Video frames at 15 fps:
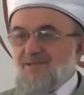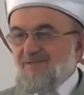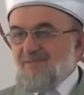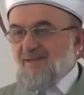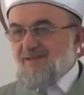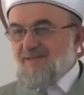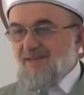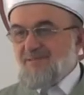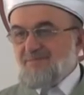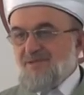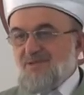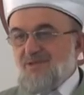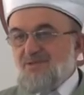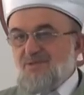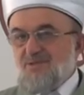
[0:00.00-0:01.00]
de var
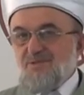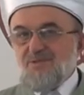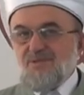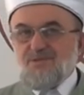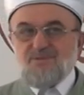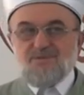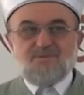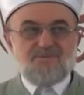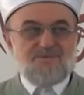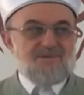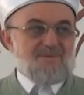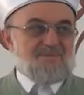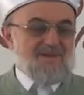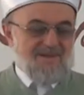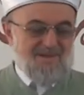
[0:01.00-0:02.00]
yatmadan önce okuduğumuz
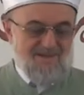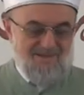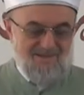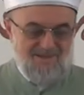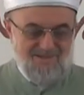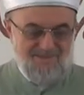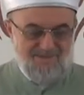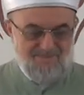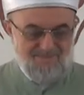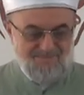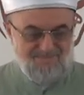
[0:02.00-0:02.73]
zaman kardeşlerim.